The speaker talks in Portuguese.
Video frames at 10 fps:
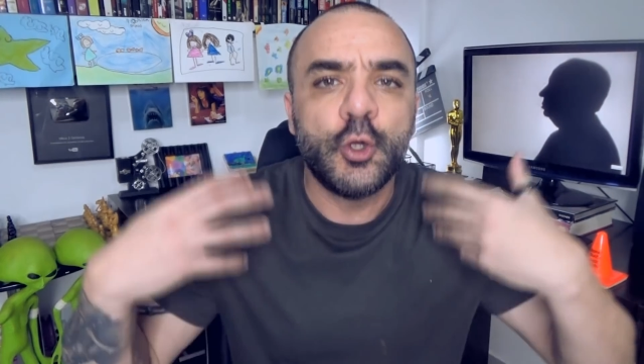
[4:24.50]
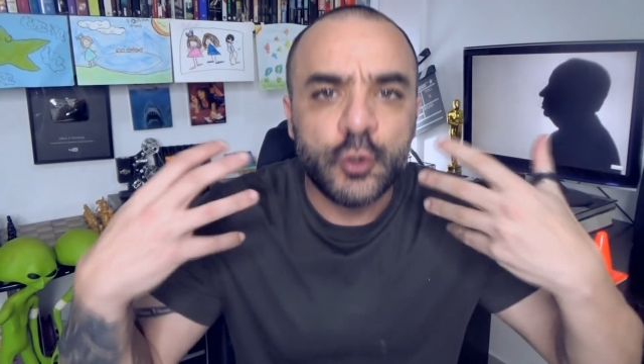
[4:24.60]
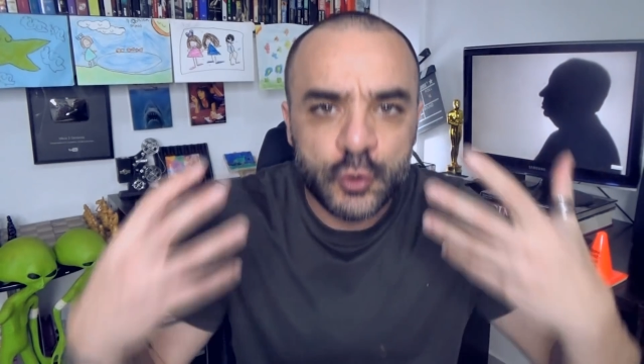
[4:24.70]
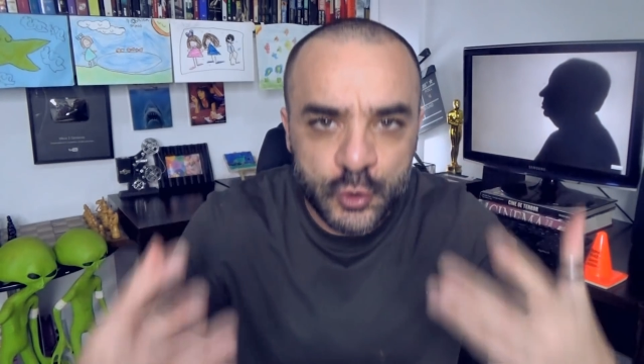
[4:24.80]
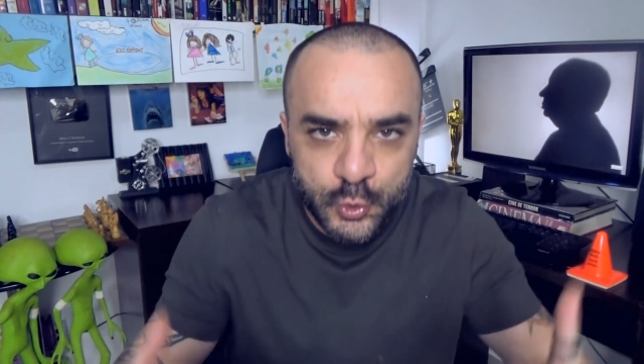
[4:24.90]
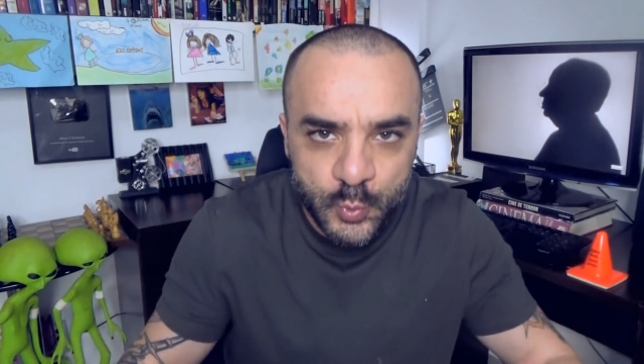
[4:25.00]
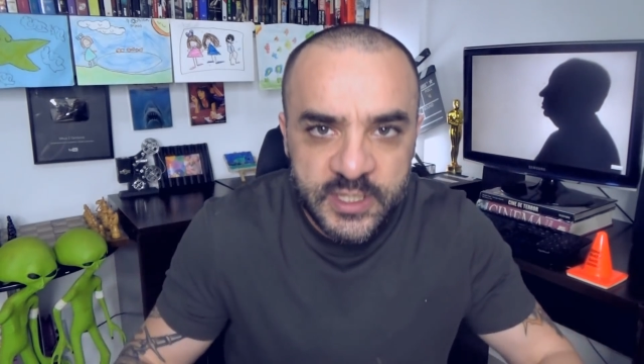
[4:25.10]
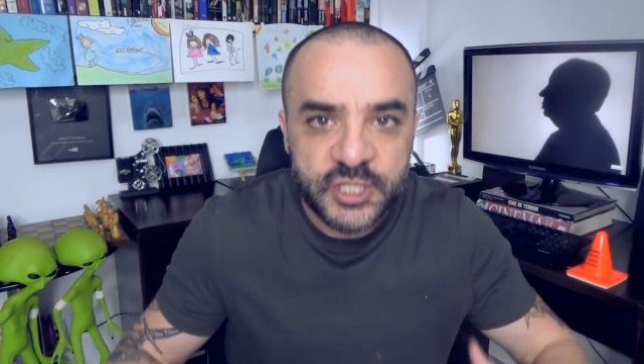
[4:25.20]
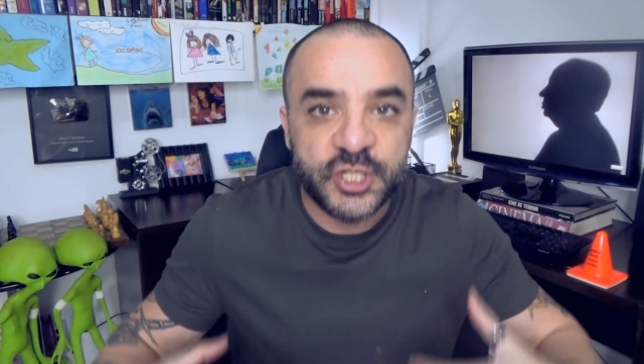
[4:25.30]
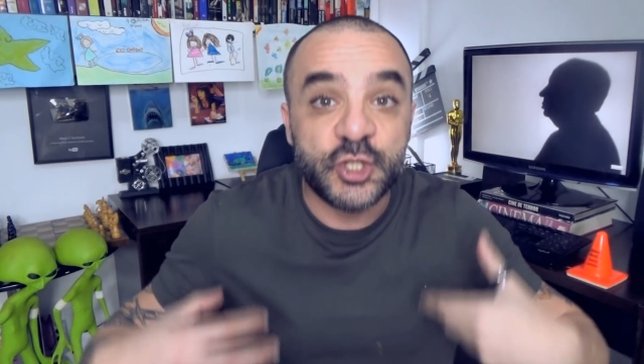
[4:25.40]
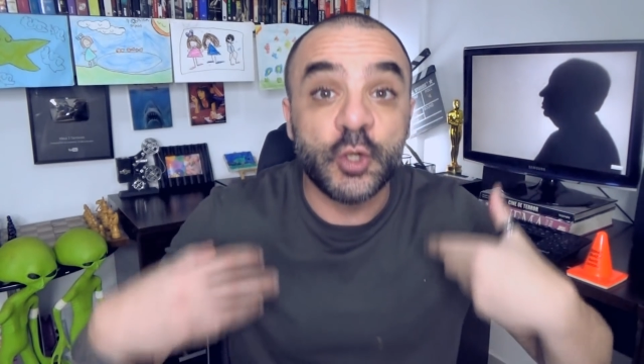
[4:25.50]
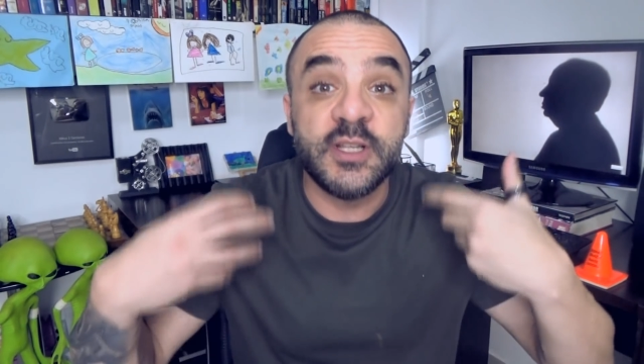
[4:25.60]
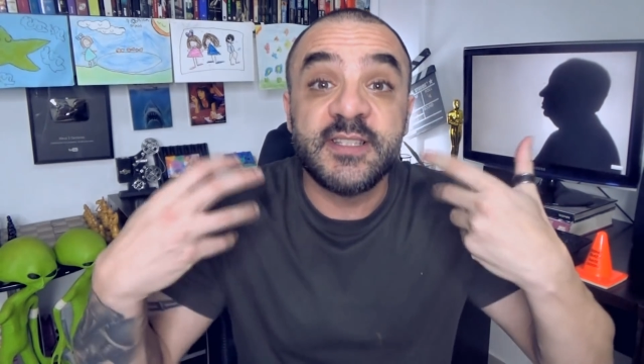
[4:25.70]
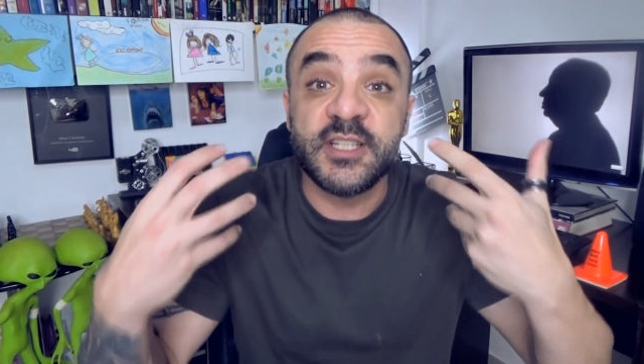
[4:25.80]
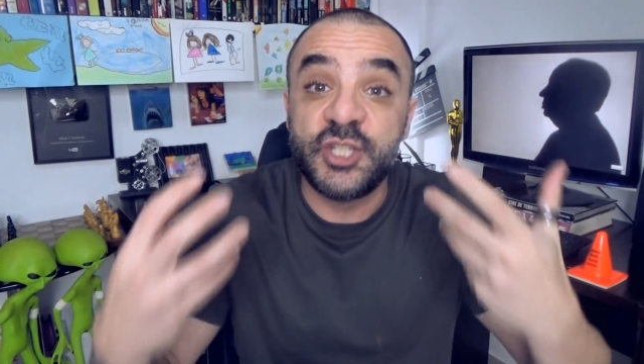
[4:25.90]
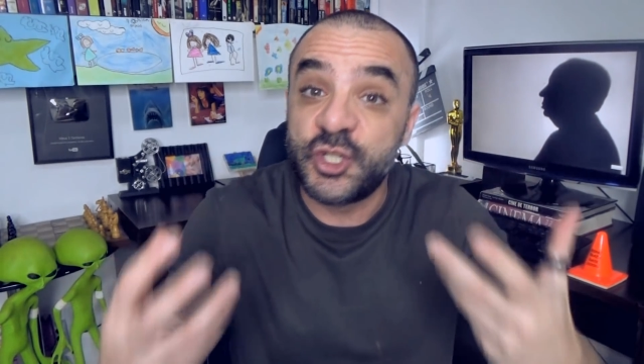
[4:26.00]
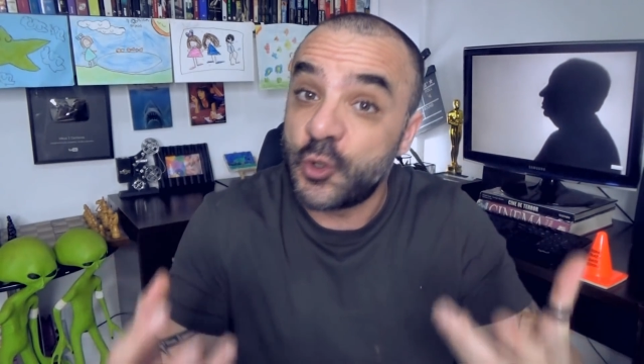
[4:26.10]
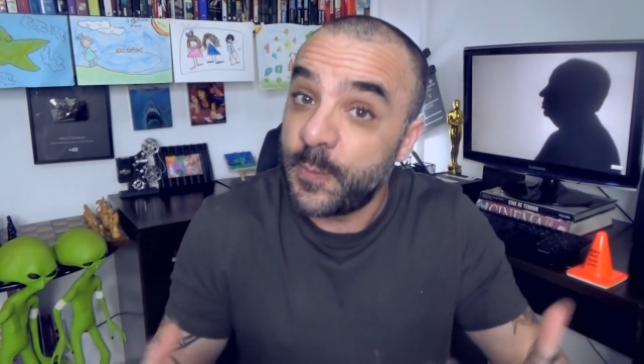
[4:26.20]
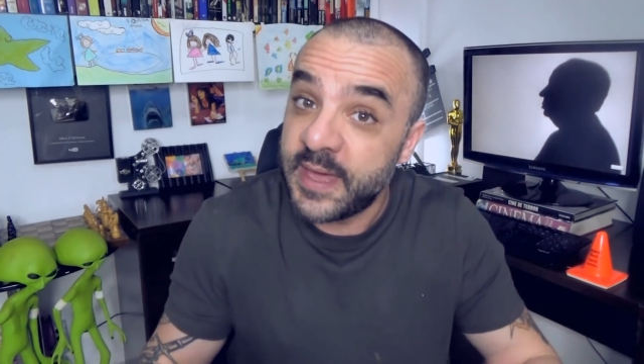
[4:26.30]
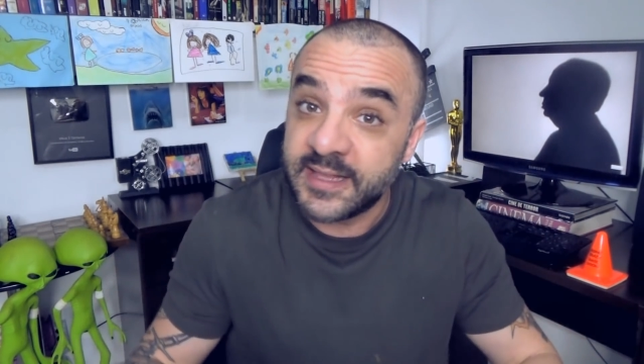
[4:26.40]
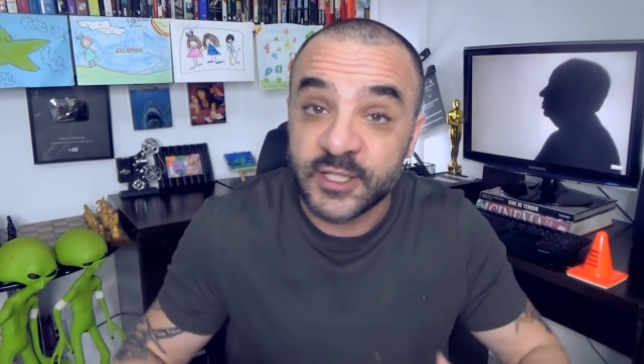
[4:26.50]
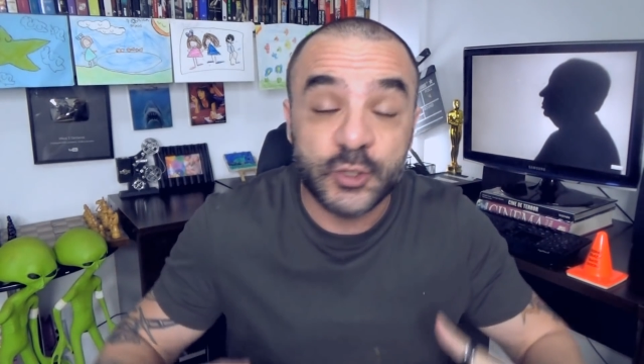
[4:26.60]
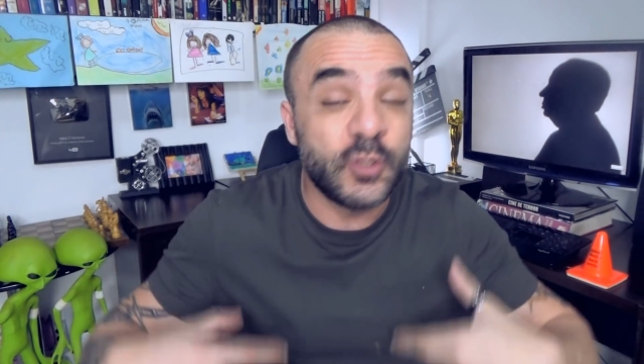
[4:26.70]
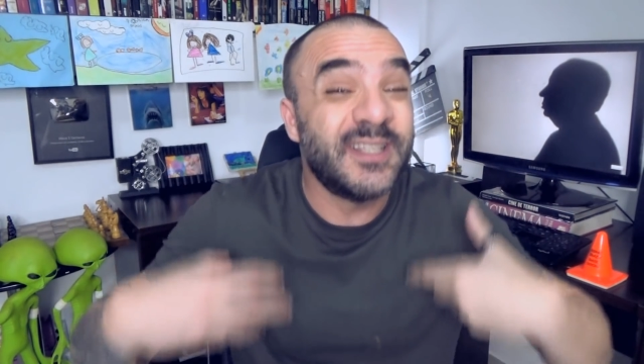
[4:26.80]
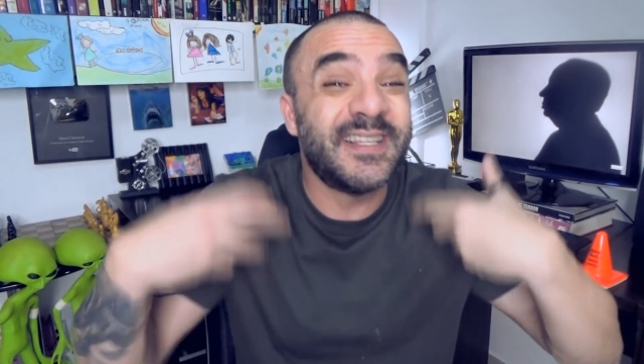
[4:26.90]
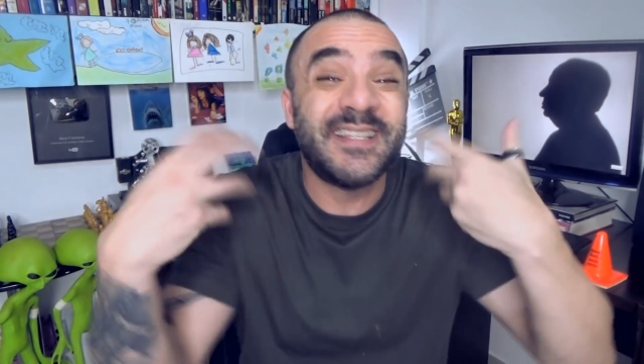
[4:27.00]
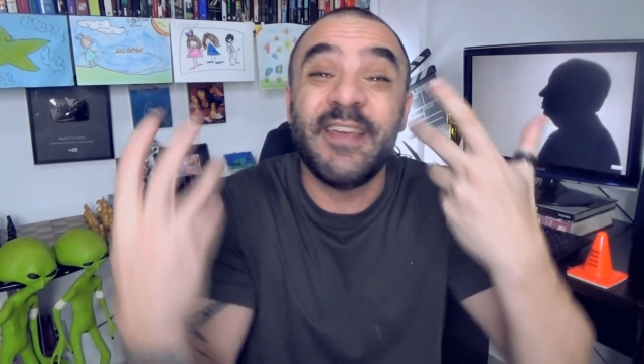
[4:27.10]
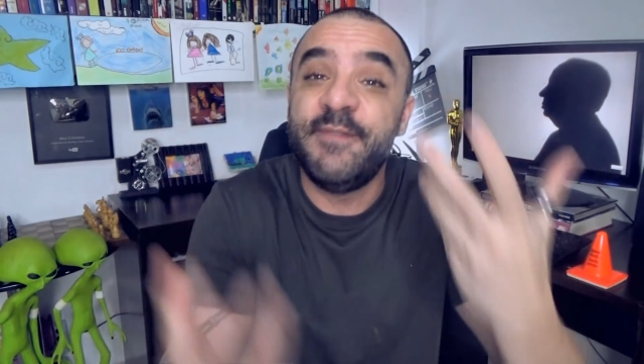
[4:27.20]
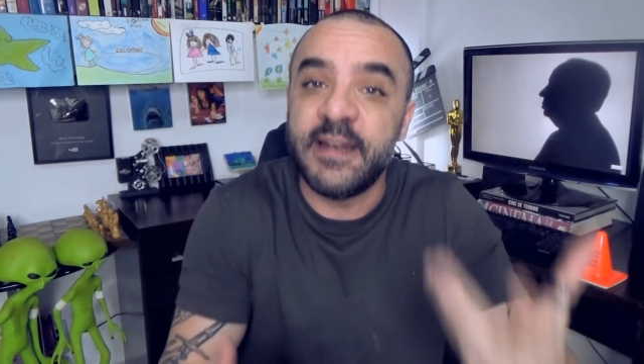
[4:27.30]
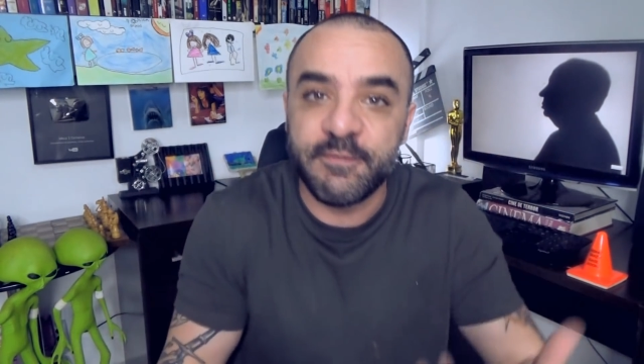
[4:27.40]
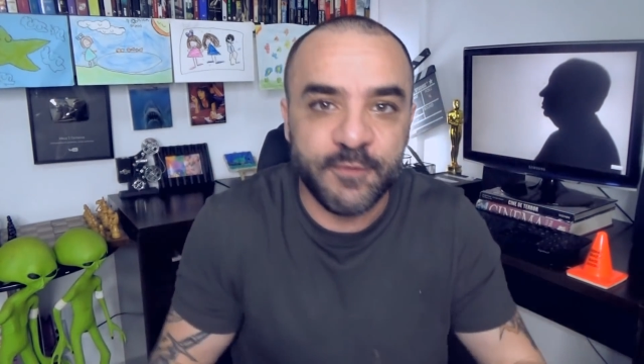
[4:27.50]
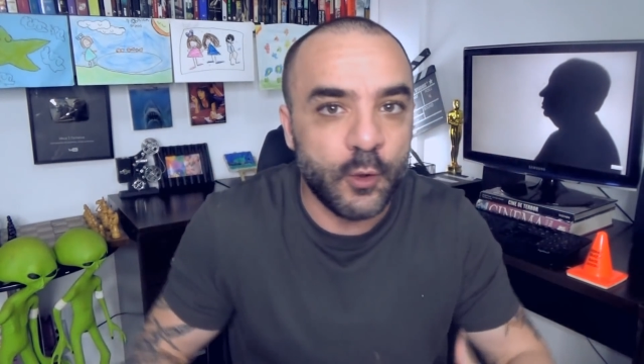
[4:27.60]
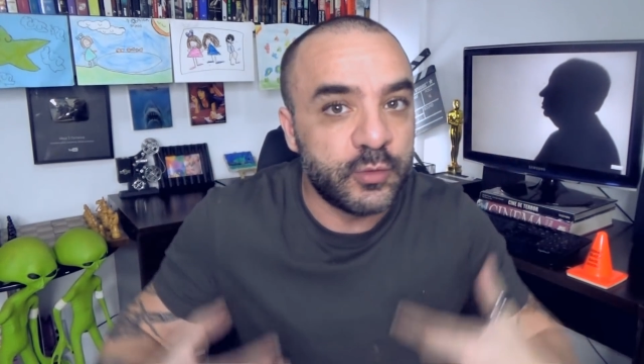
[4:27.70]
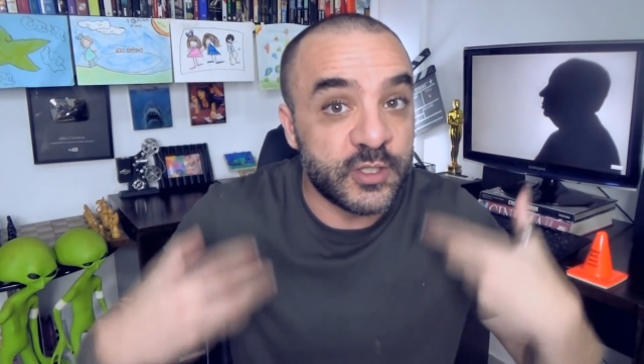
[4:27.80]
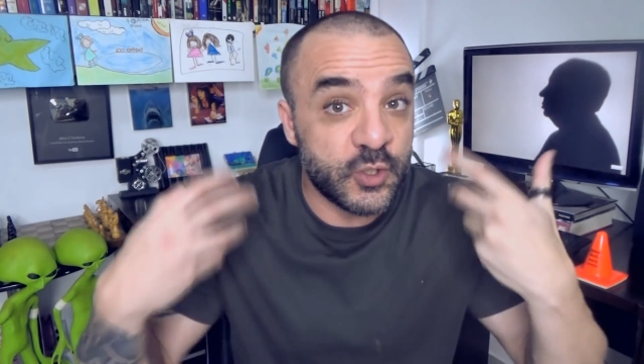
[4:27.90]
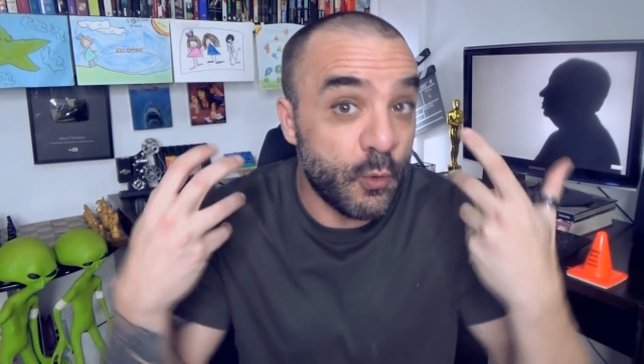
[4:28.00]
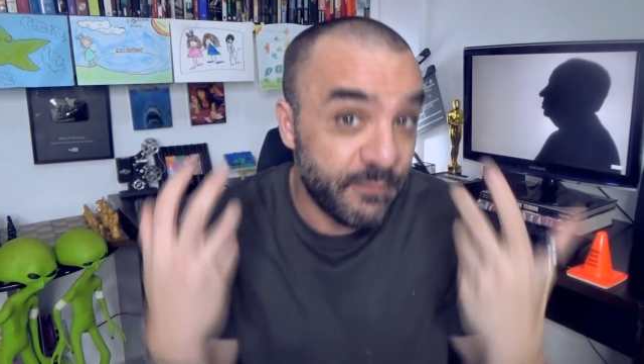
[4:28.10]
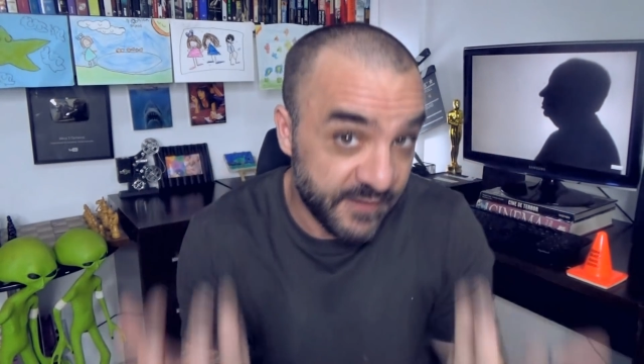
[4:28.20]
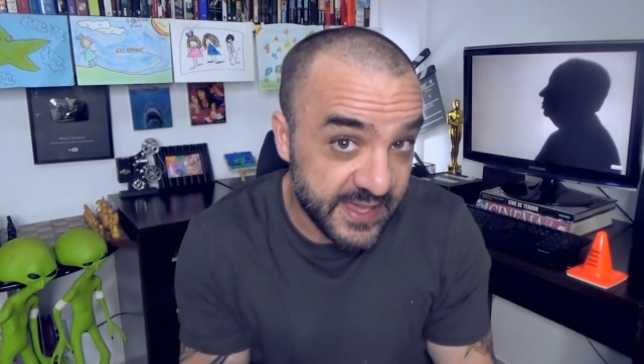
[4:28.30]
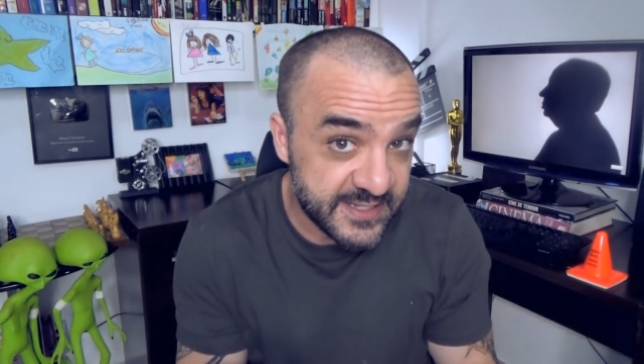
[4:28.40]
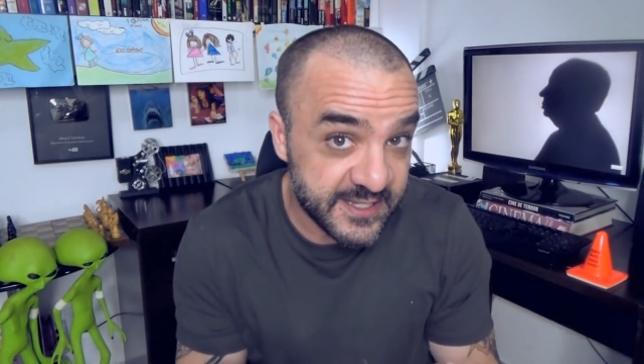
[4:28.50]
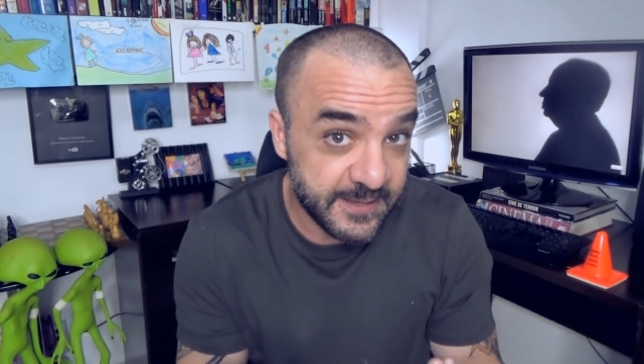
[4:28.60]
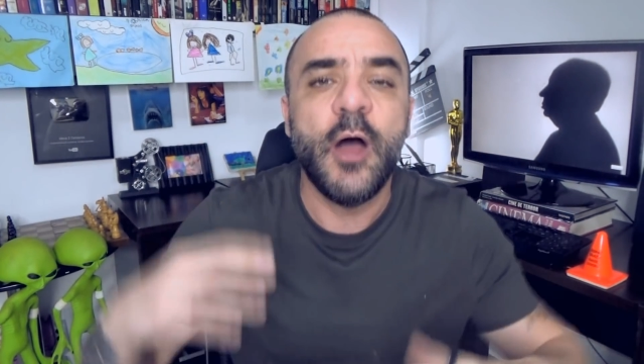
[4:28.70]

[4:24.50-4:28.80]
todos os twists, todas as descobertas, todas as reviravoltas convencem,